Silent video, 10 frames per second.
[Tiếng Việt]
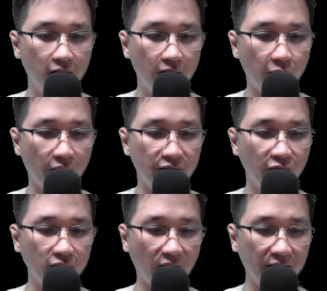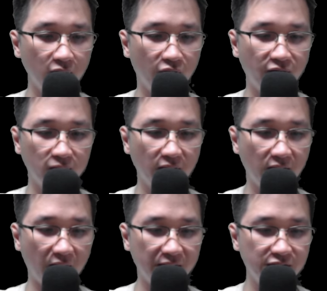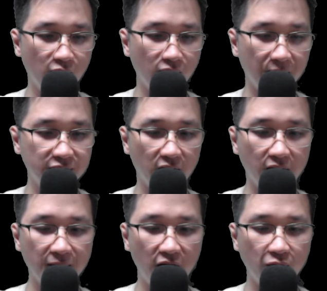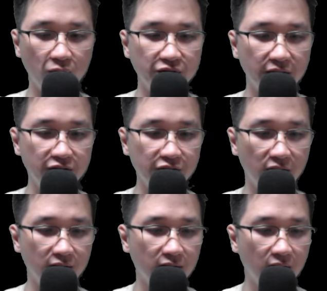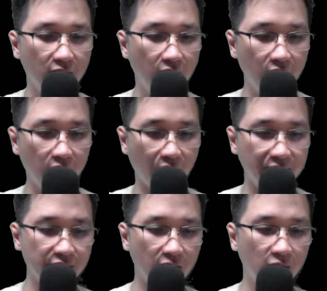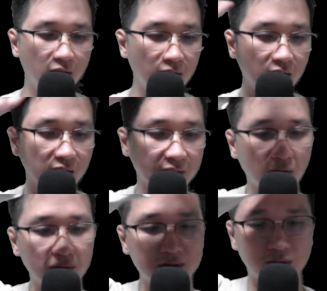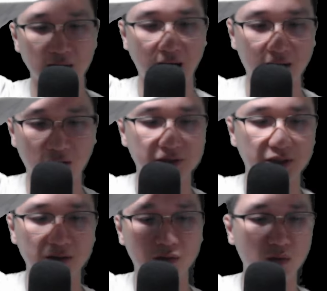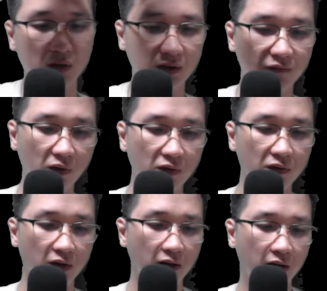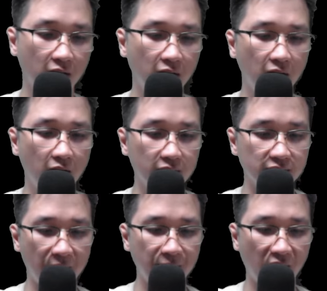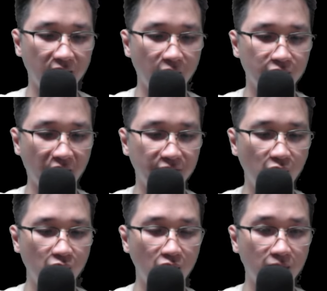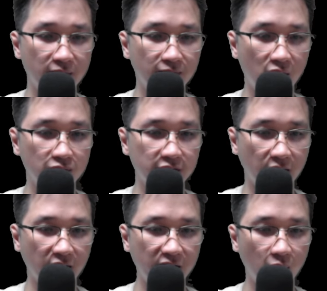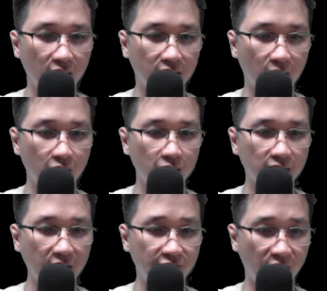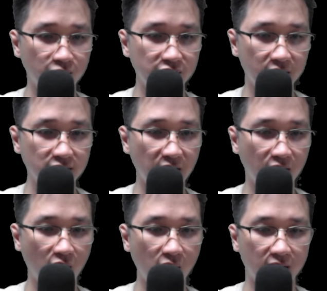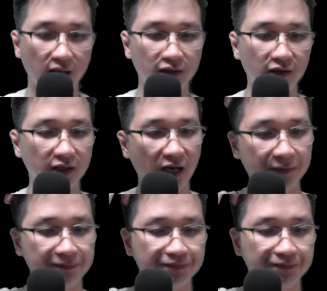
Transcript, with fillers: Huyền Vũ Thái Tổ phóng thích hải triều ngập trời bao phủ chiến trường. Hải triều không ngừng liên tục xông ra khỏi chiến khu hư vô. Dã man lao nhanh vô cùng mênh mông, trận đánh quỷ tộc cũng tách vòng chiến giằng co ở các nơi ra.